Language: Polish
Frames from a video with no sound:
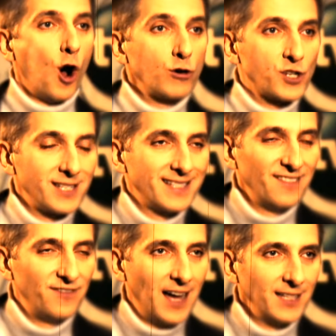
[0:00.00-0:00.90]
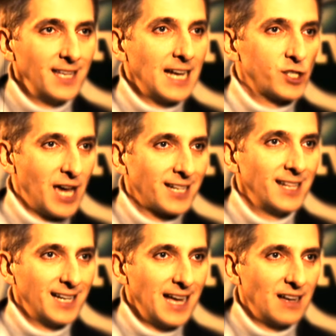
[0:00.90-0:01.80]
Oczy Stefana jak
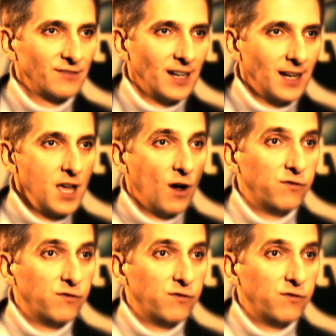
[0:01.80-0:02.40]
czarna kawa,